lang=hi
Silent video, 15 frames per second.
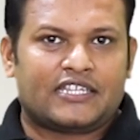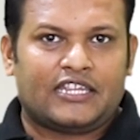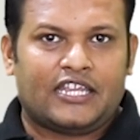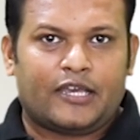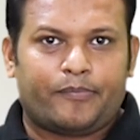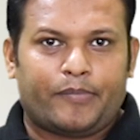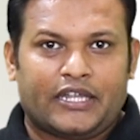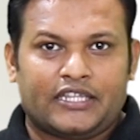से
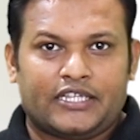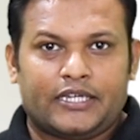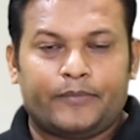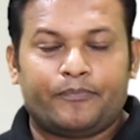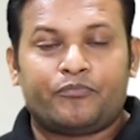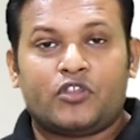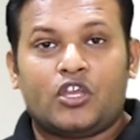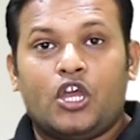देख पाते
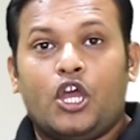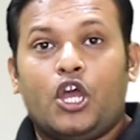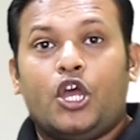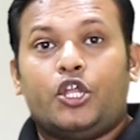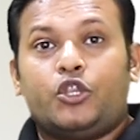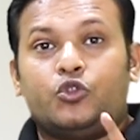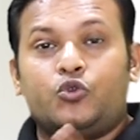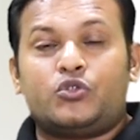हैं
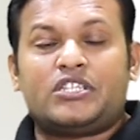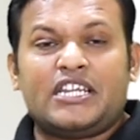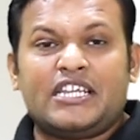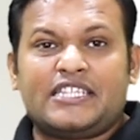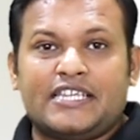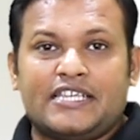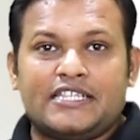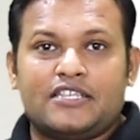
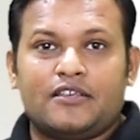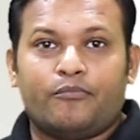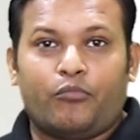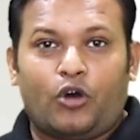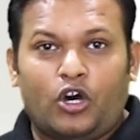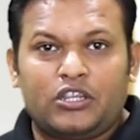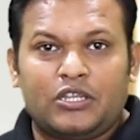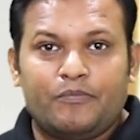दूसरी चीज
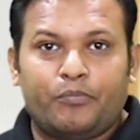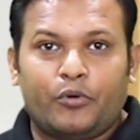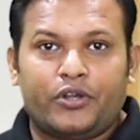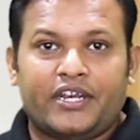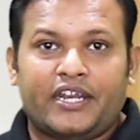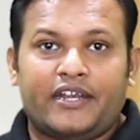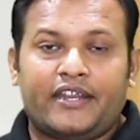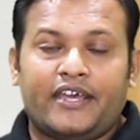बहुत
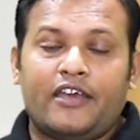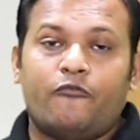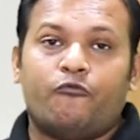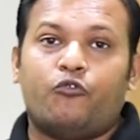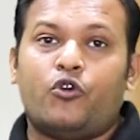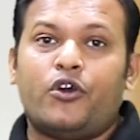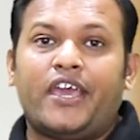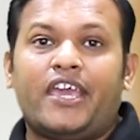इंपॉर्टेंट है
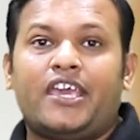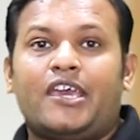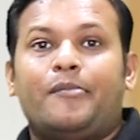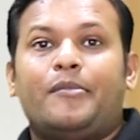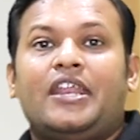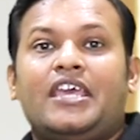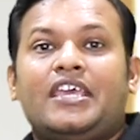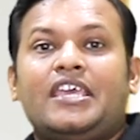वो है
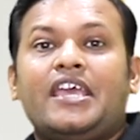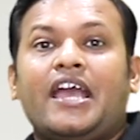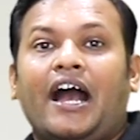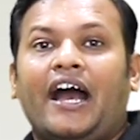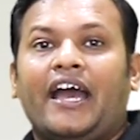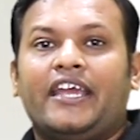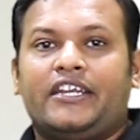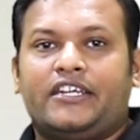कैमरे की
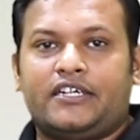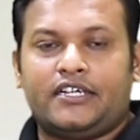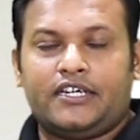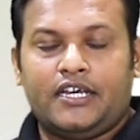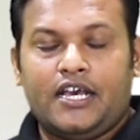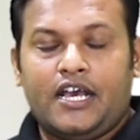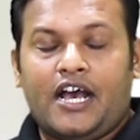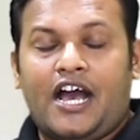हाइट
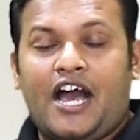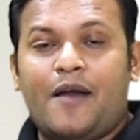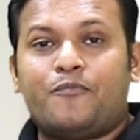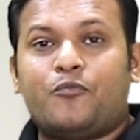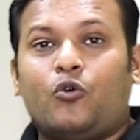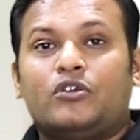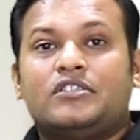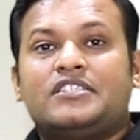
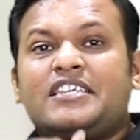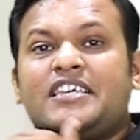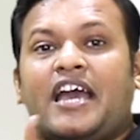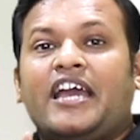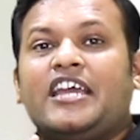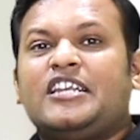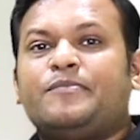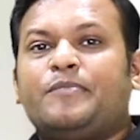आप कौन सी
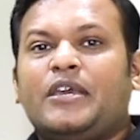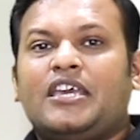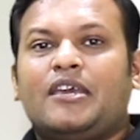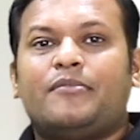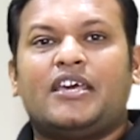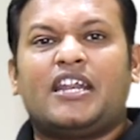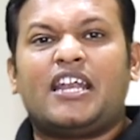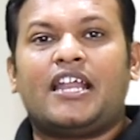हाइट पे
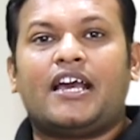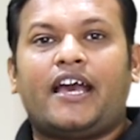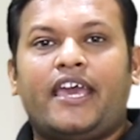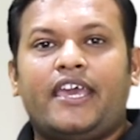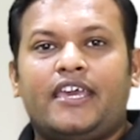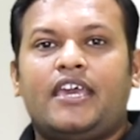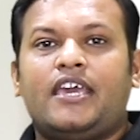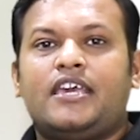कैमरा
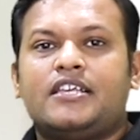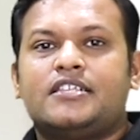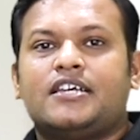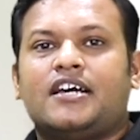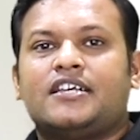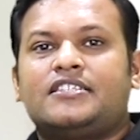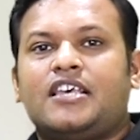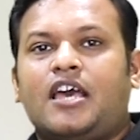लगाएंगे कि
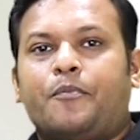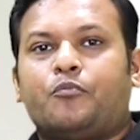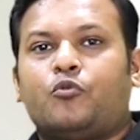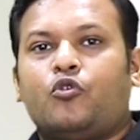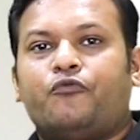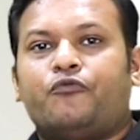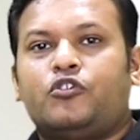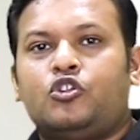जहां से
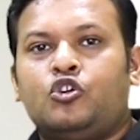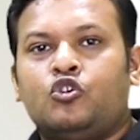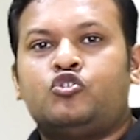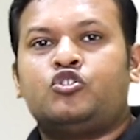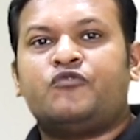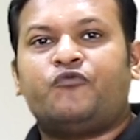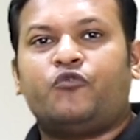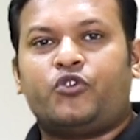आपको वीडियो
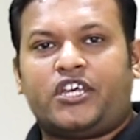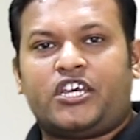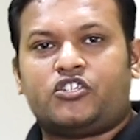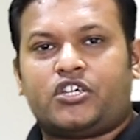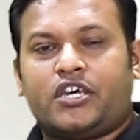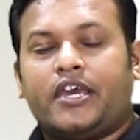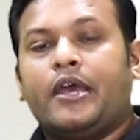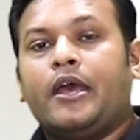जी फुटेज
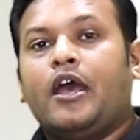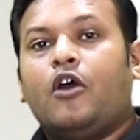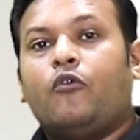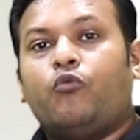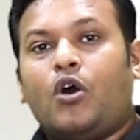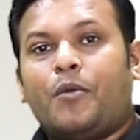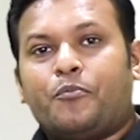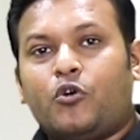है
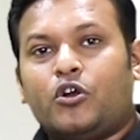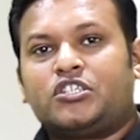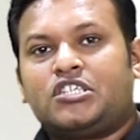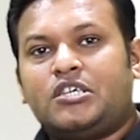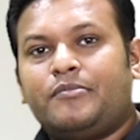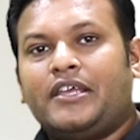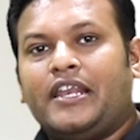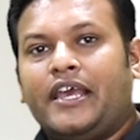वो आपको
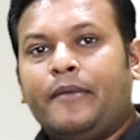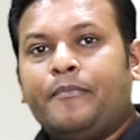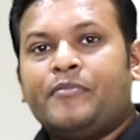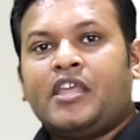अच्छी मिले